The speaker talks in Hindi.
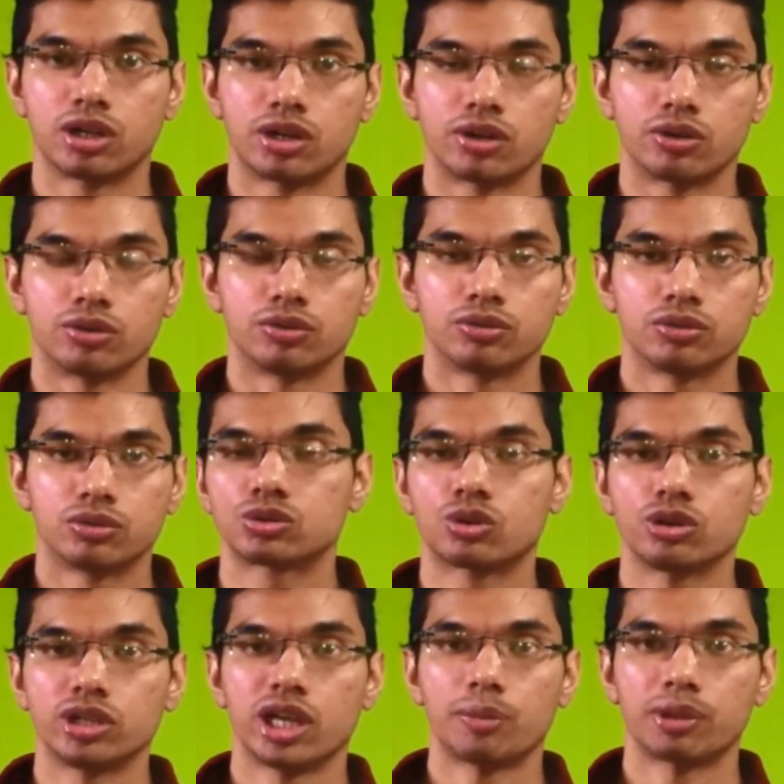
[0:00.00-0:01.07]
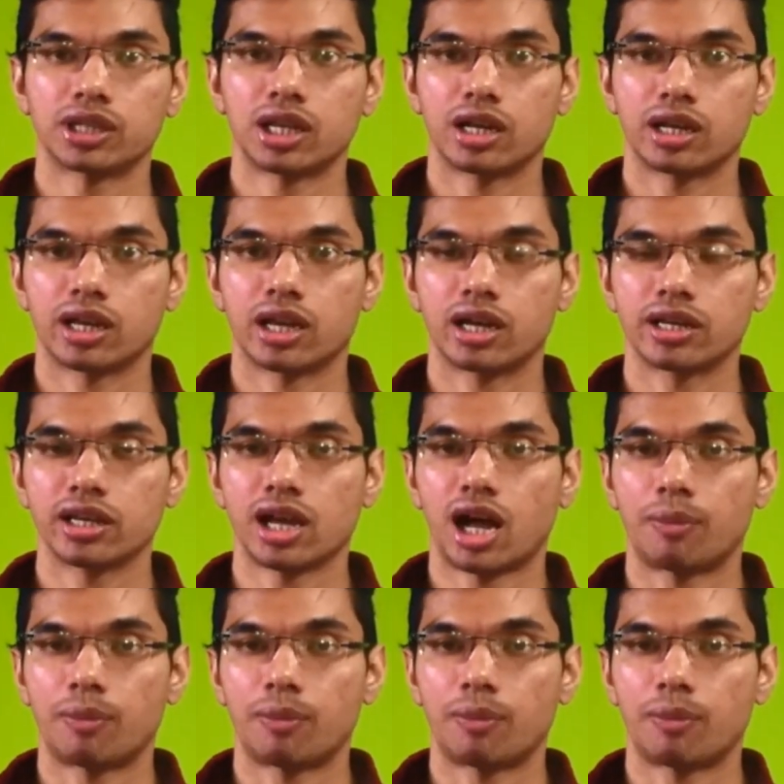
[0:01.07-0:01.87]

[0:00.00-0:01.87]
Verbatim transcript: कर रहे हो उसको ये पता लगेगा कि